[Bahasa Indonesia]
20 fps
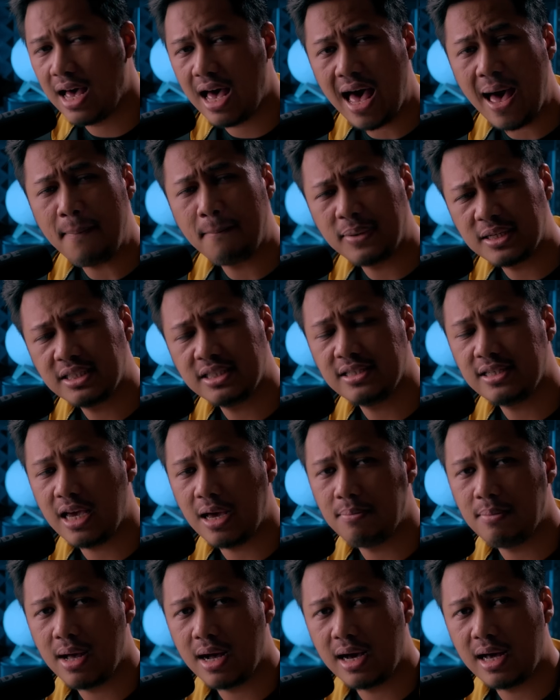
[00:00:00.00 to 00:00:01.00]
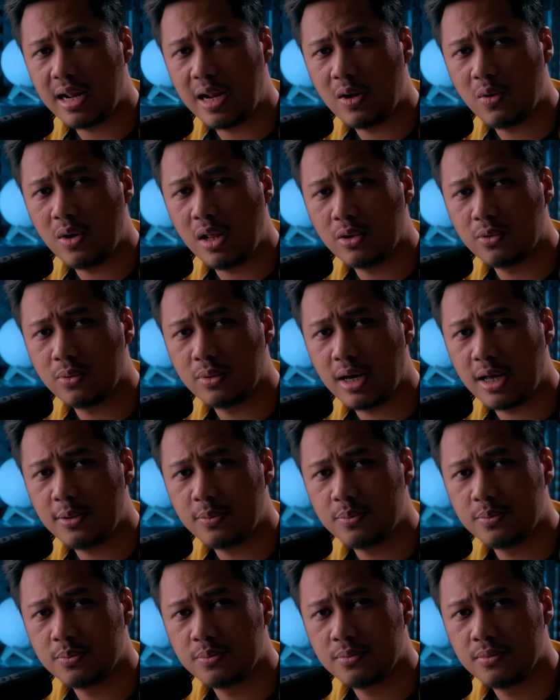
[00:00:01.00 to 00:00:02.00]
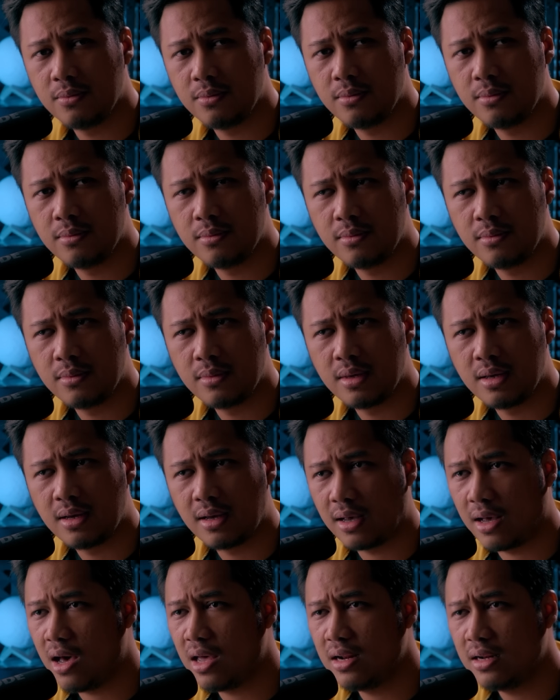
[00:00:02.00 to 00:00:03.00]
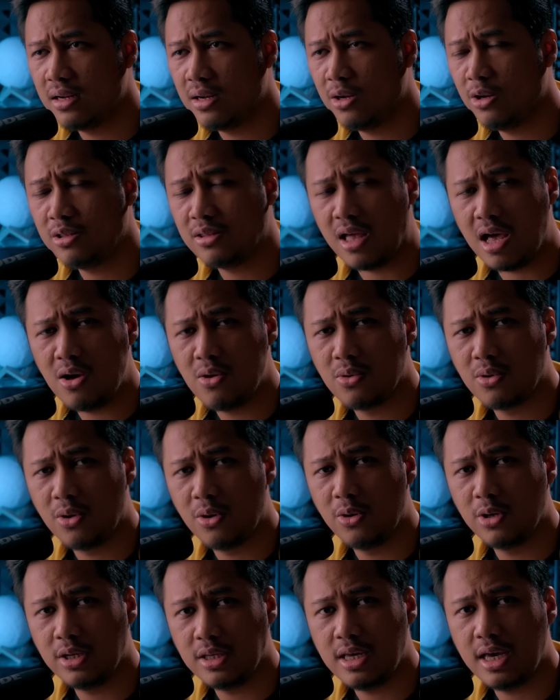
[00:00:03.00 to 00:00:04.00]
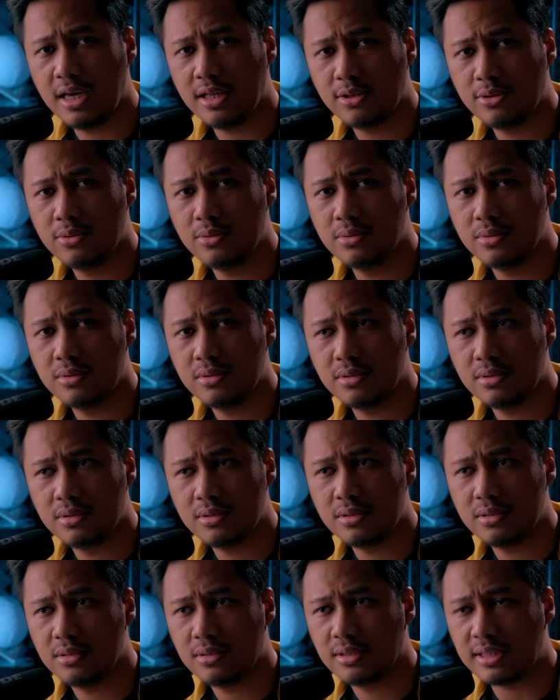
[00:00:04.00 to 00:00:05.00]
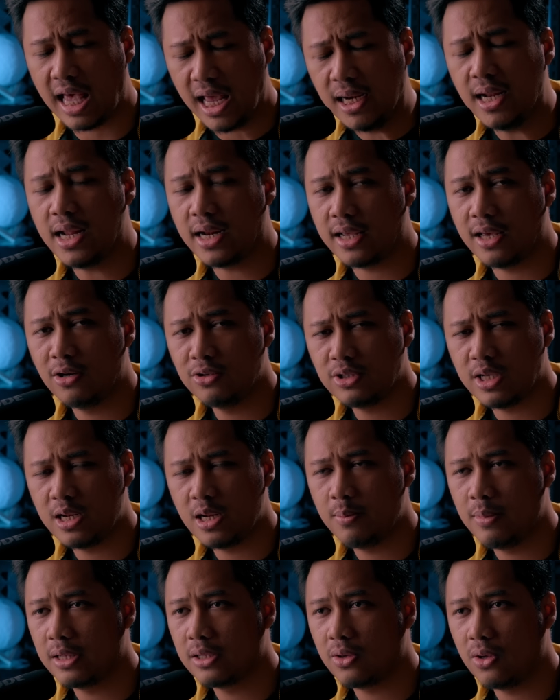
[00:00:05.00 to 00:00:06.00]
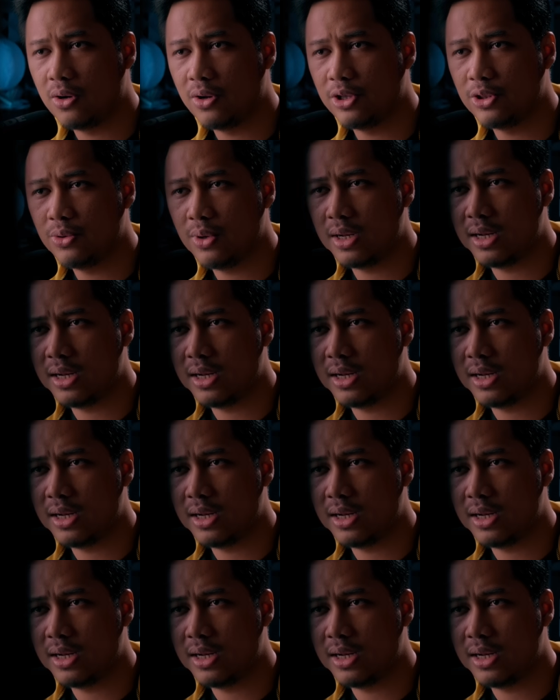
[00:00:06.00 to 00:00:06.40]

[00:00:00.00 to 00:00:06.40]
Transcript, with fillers: apa sih yang bakalan lo lakukan? Kan lo tahu kalau dia itu sadar ya, lo sadar banget kalau itu